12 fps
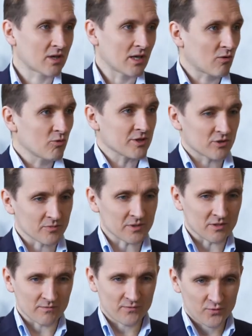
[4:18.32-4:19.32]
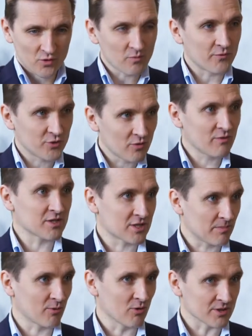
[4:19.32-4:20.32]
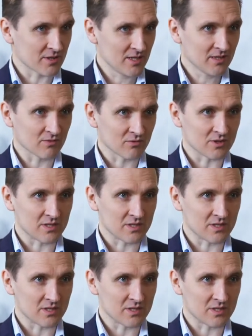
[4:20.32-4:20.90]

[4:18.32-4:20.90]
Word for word: какой, собственно, в чем, в чем ваш запрос, да, ну, то